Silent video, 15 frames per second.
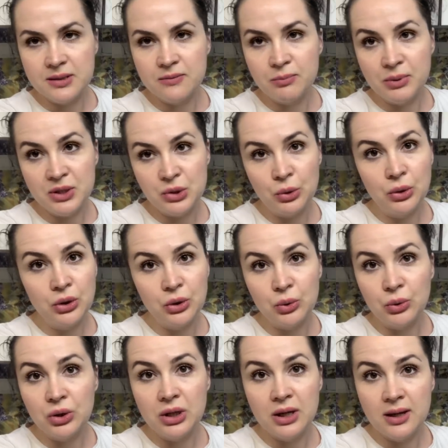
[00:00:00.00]
в поселке
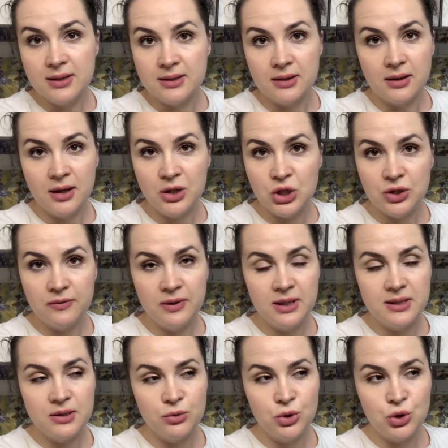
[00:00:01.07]
тут не раз
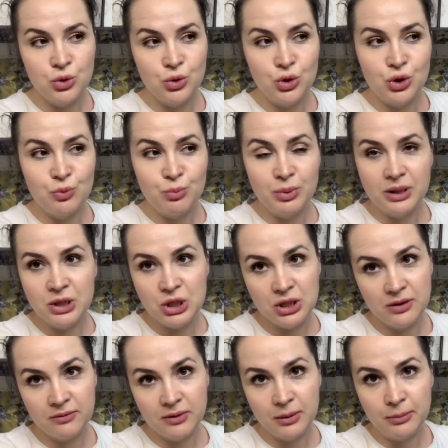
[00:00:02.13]
заканчивались очень-очень
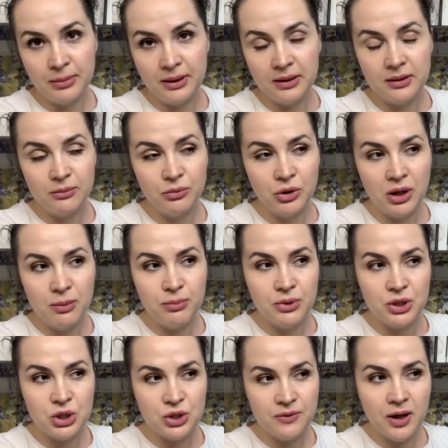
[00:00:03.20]
плачевно. Поэтому я и
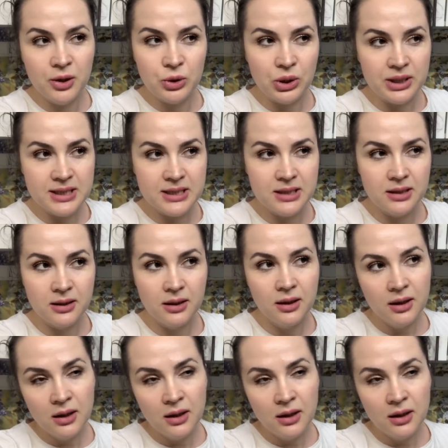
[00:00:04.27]
переживаю так сильно.